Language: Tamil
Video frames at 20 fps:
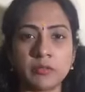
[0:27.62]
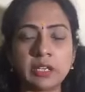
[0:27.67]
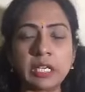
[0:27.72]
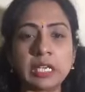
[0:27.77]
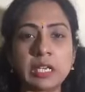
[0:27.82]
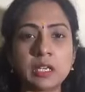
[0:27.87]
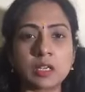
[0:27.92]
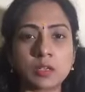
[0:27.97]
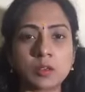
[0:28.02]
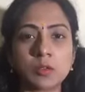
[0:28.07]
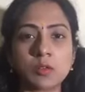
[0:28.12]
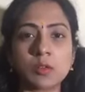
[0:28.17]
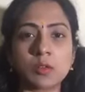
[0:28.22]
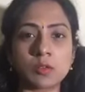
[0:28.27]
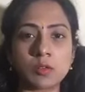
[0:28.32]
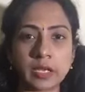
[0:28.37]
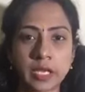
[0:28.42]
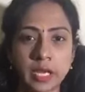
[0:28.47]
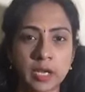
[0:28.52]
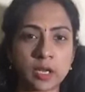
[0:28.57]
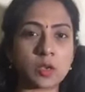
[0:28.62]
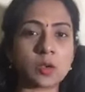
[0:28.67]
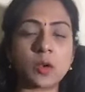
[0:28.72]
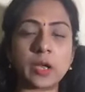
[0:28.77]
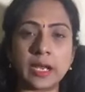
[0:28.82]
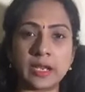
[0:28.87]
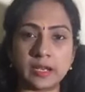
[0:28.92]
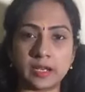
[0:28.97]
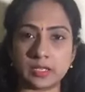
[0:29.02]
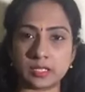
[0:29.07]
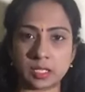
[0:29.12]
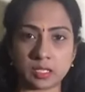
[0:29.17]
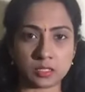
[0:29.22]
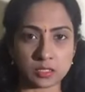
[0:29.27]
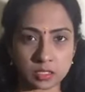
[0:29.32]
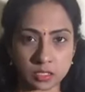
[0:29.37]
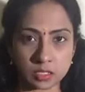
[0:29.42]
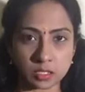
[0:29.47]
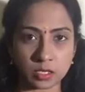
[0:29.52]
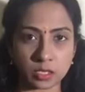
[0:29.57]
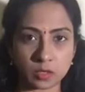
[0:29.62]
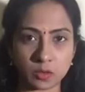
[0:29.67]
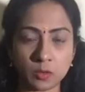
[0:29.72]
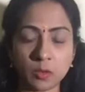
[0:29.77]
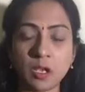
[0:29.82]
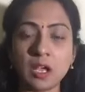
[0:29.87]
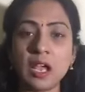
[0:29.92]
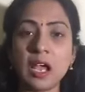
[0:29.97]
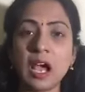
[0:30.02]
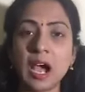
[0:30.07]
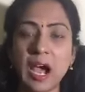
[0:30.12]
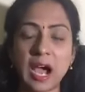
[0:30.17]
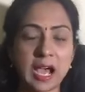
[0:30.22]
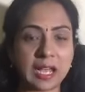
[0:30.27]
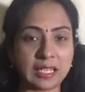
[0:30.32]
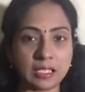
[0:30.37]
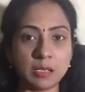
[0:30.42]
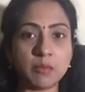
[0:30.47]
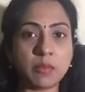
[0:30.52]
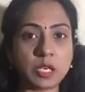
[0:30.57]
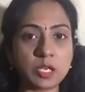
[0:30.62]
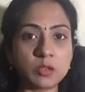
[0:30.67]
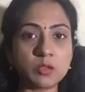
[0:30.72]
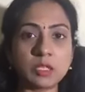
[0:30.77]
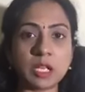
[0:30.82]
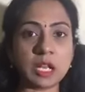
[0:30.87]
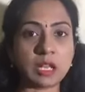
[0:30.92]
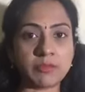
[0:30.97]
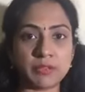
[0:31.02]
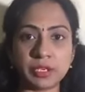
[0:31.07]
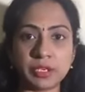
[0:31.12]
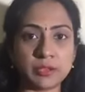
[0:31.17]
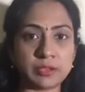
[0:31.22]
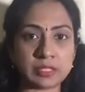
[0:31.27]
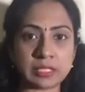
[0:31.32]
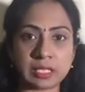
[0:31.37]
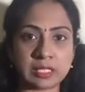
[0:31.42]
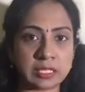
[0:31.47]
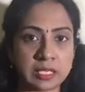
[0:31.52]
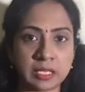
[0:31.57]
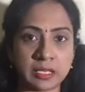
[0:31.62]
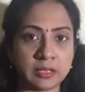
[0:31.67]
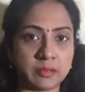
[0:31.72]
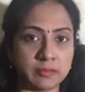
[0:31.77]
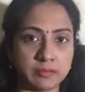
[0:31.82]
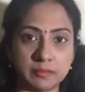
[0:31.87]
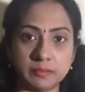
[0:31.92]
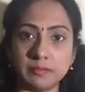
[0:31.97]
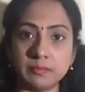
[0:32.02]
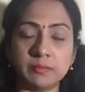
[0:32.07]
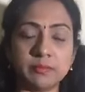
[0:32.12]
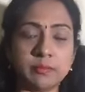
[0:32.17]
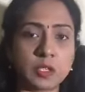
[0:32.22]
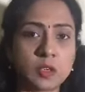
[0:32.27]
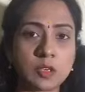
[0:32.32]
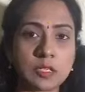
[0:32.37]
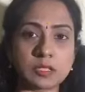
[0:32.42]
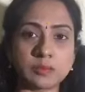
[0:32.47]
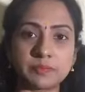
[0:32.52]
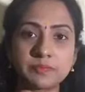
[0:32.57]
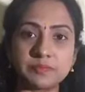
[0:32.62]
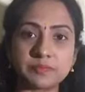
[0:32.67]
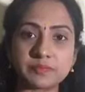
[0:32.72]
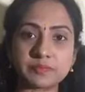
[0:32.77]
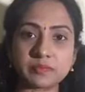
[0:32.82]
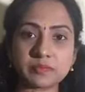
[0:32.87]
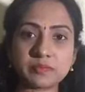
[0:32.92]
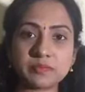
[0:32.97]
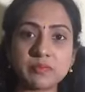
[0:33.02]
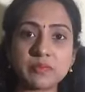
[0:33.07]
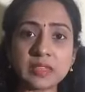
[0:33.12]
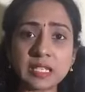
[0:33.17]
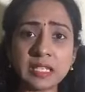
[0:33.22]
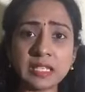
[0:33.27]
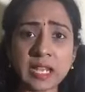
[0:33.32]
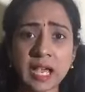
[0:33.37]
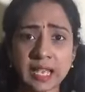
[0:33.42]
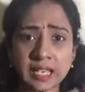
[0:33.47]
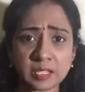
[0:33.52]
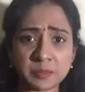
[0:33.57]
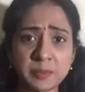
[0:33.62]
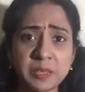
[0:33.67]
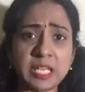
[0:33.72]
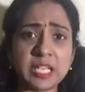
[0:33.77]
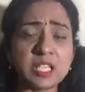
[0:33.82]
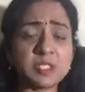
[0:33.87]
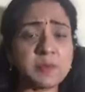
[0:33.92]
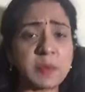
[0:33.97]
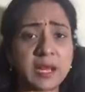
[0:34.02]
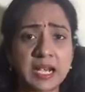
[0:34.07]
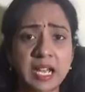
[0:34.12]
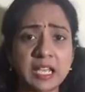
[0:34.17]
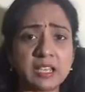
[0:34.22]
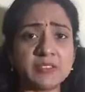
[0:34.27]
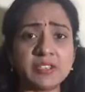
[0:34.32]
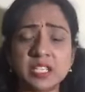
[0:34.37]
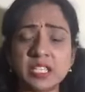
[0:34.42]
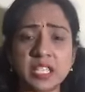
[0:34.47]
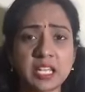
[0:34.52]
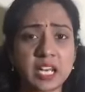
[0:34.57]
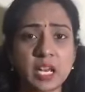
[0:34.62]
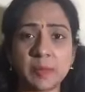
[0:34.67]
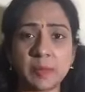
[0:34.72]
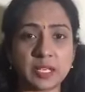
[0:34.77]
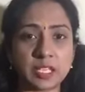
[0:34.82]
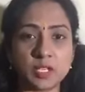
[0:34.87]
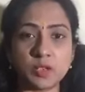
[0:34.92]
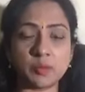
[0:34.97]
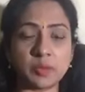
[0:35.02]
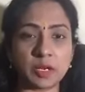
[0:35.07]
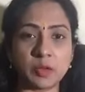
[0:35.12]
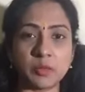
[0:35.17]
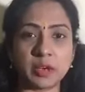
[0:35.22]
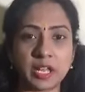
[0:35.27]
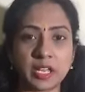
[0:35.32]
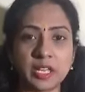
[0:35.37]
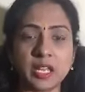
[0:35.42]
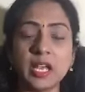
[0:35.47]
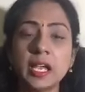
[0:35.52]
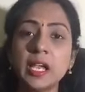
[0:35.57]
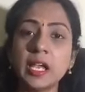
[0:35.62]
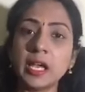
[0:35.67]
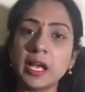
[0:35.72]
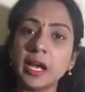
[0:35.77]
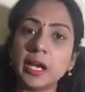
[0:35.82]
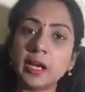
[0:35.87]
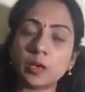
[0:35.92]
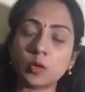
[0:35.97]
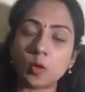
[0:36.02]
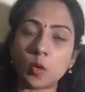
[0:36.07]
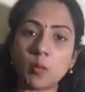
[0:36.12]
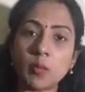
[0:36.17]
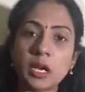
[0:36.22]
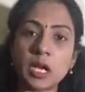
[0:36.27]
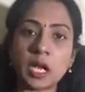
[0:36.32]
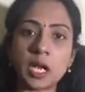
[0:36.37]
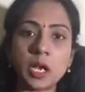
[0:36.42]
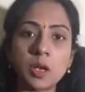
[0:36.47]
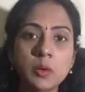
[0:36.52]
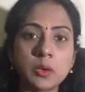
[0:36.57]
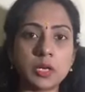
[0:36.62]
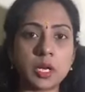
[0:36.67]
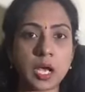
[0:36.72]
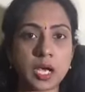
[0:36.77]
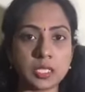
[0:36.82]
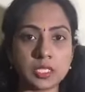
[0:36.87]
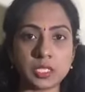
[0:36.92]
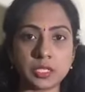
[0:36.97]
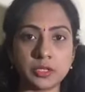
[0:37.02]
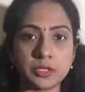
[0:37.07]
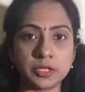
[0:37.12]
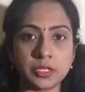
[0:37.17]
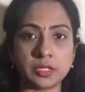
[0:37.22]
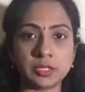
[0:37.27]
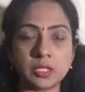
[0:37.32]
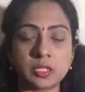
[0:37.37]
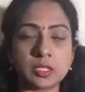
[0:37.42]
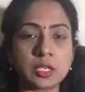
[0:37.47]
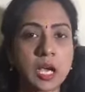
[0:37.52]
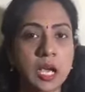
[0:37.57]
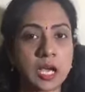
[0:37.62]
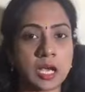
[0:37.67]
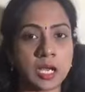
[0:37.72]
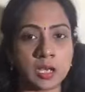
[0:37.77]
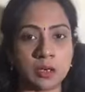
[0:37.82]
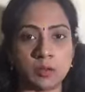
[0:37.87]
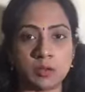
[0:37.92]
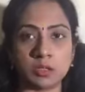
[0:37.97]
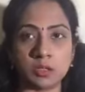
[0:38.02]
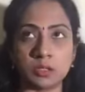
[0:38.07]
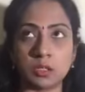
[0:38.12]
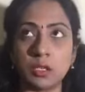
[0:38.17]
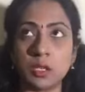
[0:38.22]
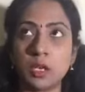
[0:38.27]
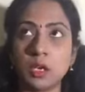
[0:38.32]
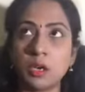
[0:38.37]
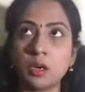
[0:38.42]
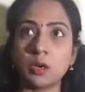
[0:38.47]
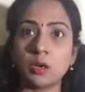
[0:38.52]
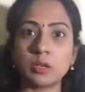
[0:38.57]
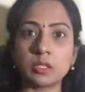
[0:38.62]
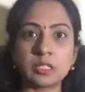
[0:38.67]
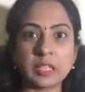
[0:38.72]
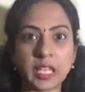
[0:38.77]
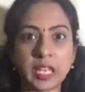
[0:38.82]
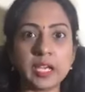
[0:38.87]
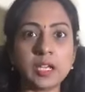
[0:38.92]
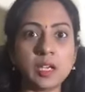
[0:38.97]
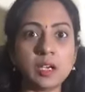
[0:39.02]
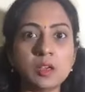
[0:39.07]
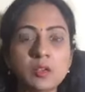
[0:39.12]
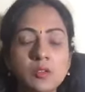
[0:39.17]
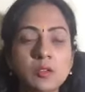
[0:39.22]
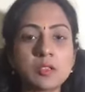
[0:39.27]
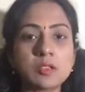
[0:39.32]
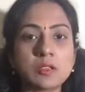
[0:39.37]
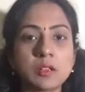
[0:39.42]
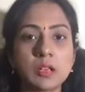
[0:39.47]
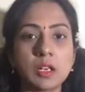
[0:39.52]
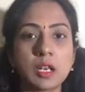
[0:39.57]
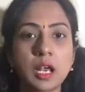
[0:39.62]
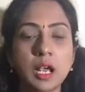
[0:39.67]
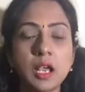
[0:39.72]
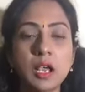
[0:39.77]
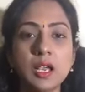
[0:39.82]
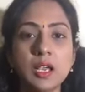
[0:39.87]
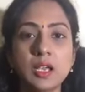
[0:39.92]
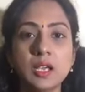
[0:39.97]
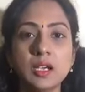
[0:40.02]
வீட்டில் இருக்கவங்களுக்கோ எனக்கோ என்ன செஞ்சுக்கிறேனோ அதை மட்டும் தான் நான் வீடியோஸ்ல செய்யறேன் பிகாஸ் நான் எக்ஸ்பீரியன்ஸ் பண்ணாத விஷயத்தை என்னால் பதிவு பண்ண முடியாது எனக்கு ரொம்ப நாளாக ஒரு ஆச்சரியம் இருந்திருக்கு ஒரு ஒரு தேடல்னு கூட சொல்லலாம்